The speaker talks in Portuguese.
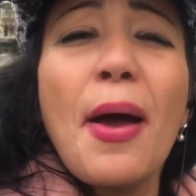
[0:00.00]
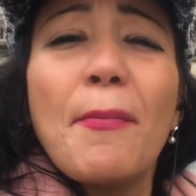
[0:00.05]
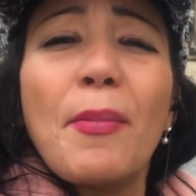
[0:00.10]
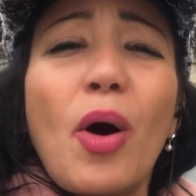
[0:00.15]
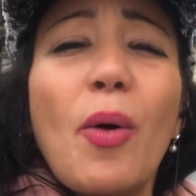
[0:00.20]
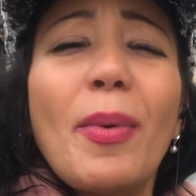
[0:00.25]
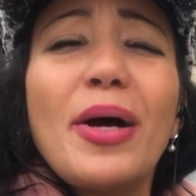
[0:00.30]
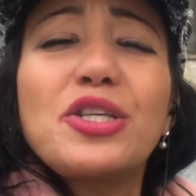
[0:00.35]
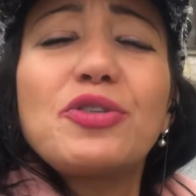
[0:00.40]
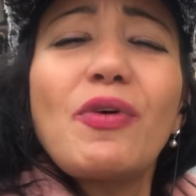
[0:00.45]

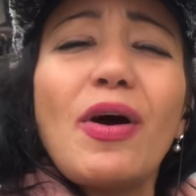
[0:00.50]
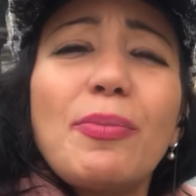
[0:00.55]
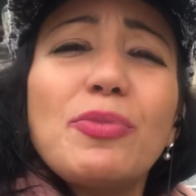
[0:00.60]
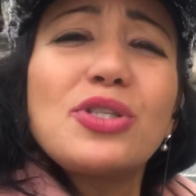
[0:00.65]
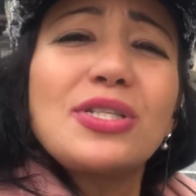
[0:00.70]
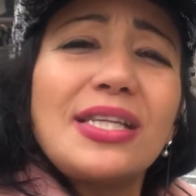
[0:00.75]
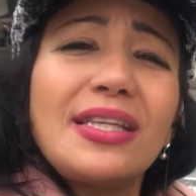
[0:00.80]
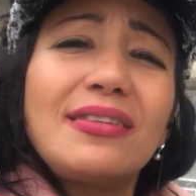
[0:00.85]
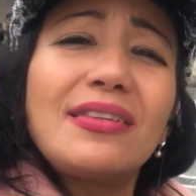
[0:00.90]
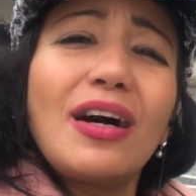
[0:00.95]
Bom, mas
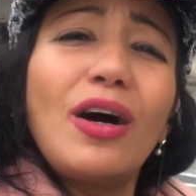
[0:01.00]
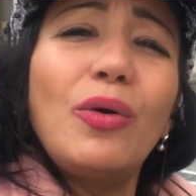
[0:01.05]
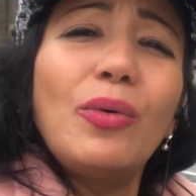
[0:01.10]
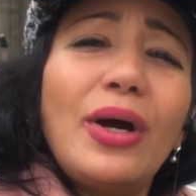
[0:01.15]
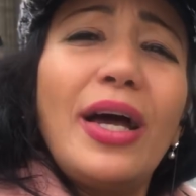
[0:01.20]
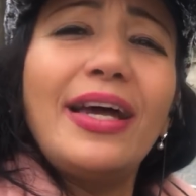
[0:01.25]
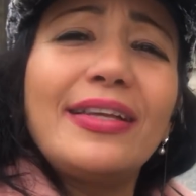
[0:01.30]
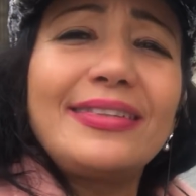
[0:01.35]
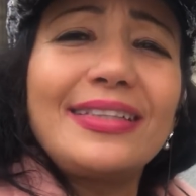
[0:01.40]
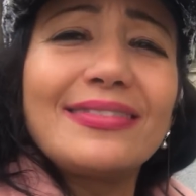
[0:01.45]
vamos
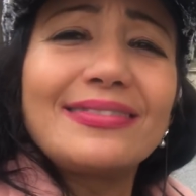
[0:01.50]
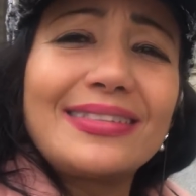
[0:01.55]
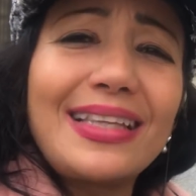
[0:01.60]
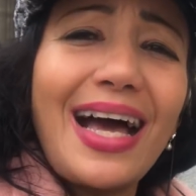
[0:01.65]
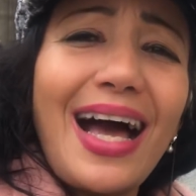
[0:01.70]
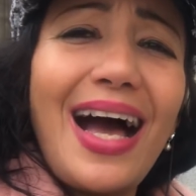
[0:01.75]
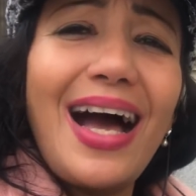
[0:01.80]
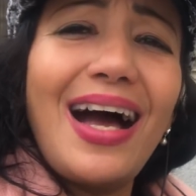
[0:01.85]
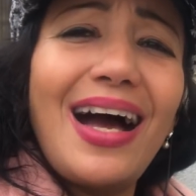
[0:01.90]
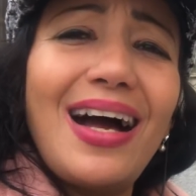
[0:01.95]
então é,
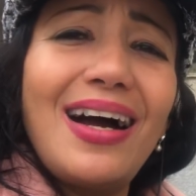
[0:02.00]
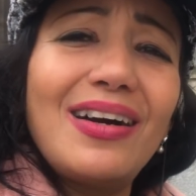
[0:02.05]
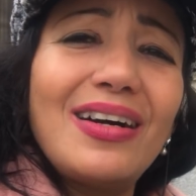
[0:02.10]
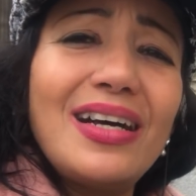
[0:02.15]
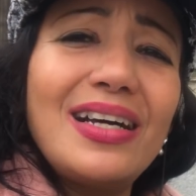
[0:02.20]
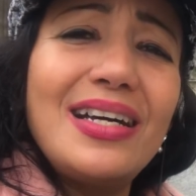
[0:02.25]
tentar.